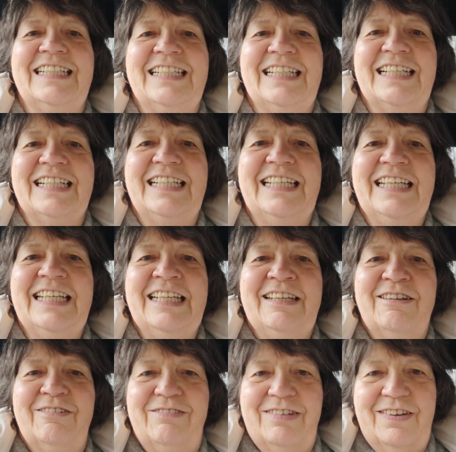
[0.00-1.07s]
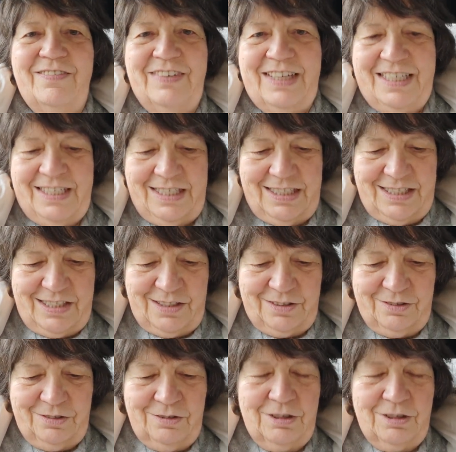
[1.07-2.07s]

Energie verwendet